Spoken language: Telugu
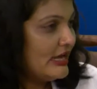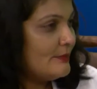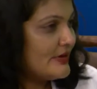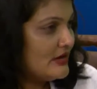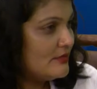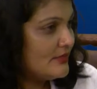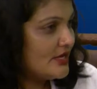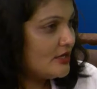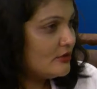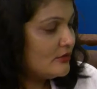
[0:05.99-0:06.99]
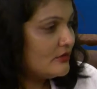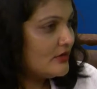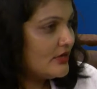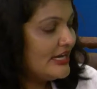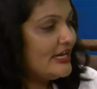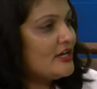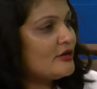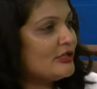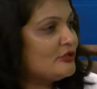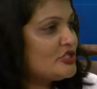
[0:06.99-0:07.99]
ఏప్రిల్ మేలో
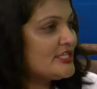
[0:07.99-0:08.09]
ఎన్నికలు రద్దు